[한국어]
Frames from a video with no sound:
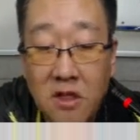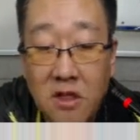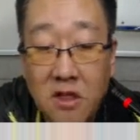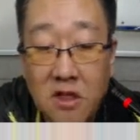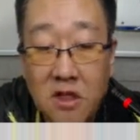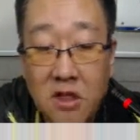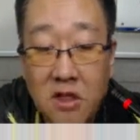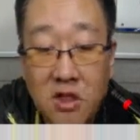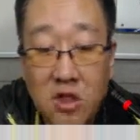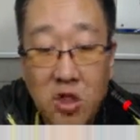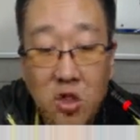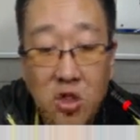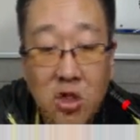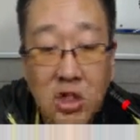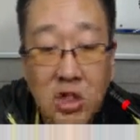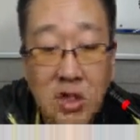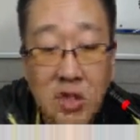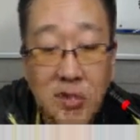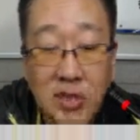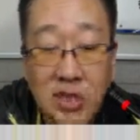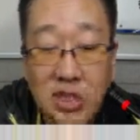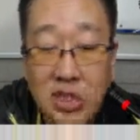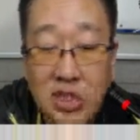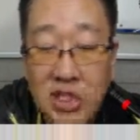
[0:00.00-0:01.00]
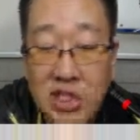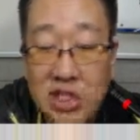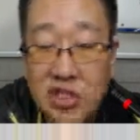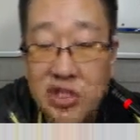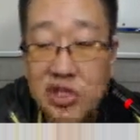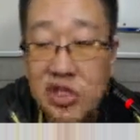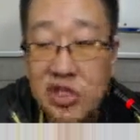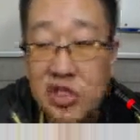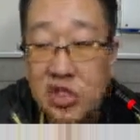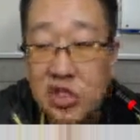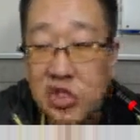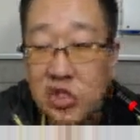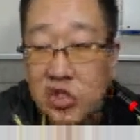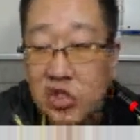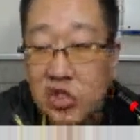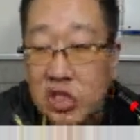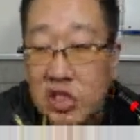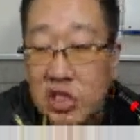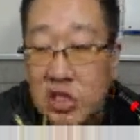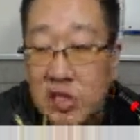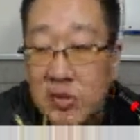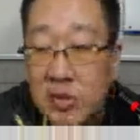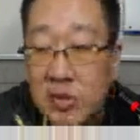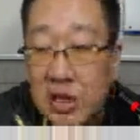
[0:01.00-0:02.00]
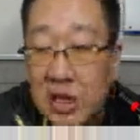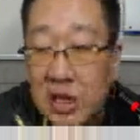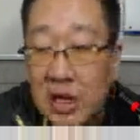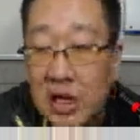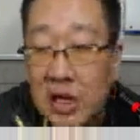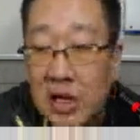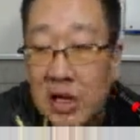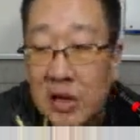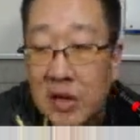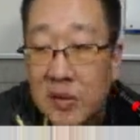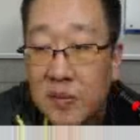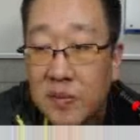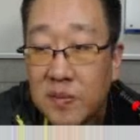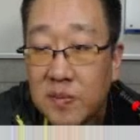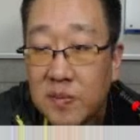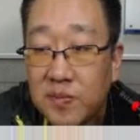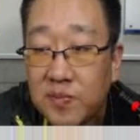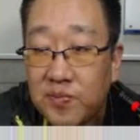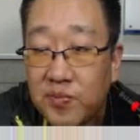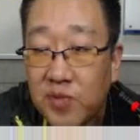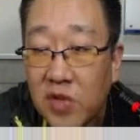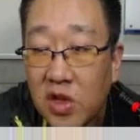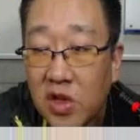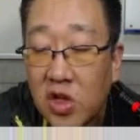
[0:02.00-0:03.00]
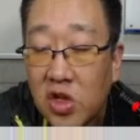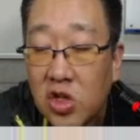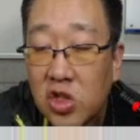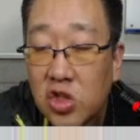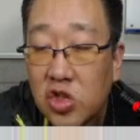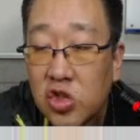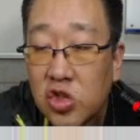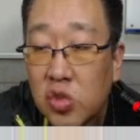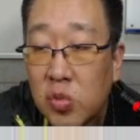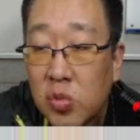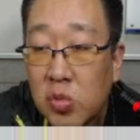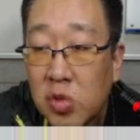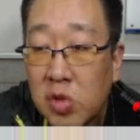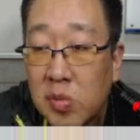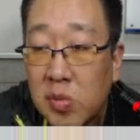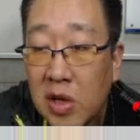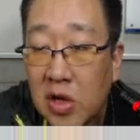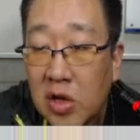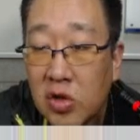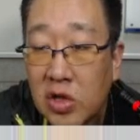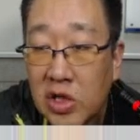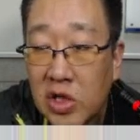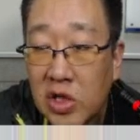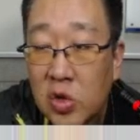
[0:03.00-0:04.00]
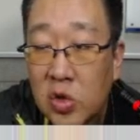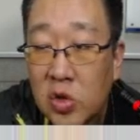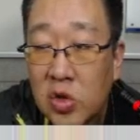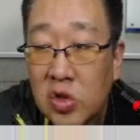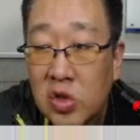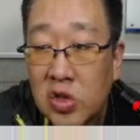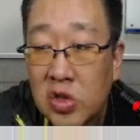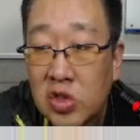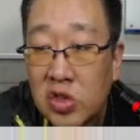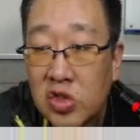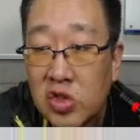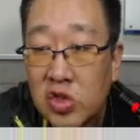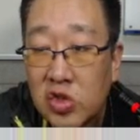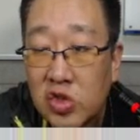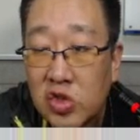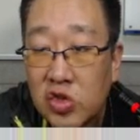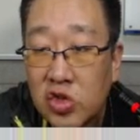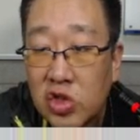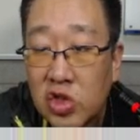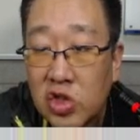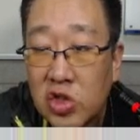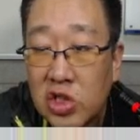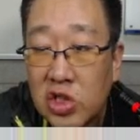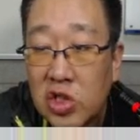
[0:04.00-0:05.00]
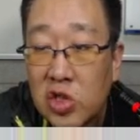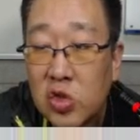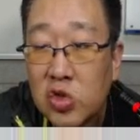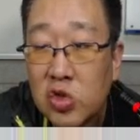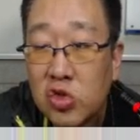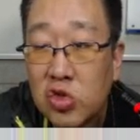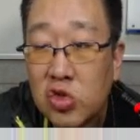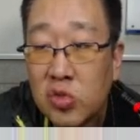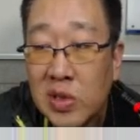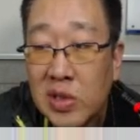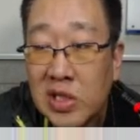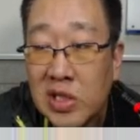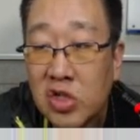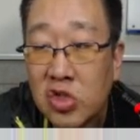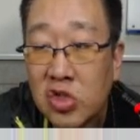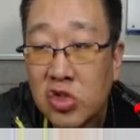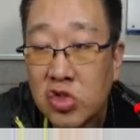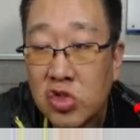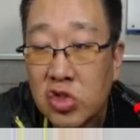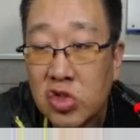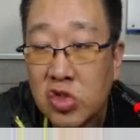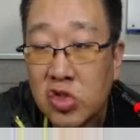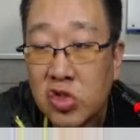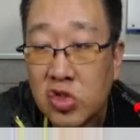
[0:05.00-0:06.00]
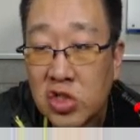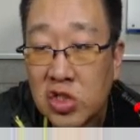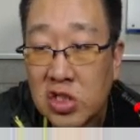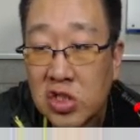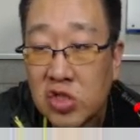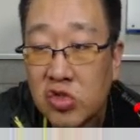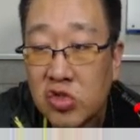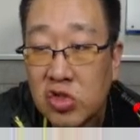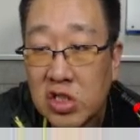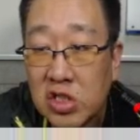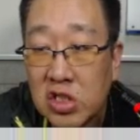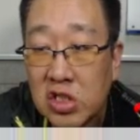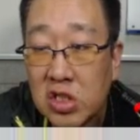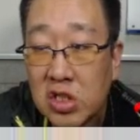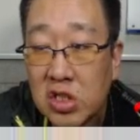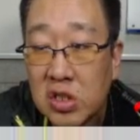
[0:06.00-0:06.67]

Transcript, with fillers: 저도 집에서는 직수형 정수기 씁니다. 수돗물을 바로 이온수기로, 이온수로 만들어준 정수기 쓰고 있죠.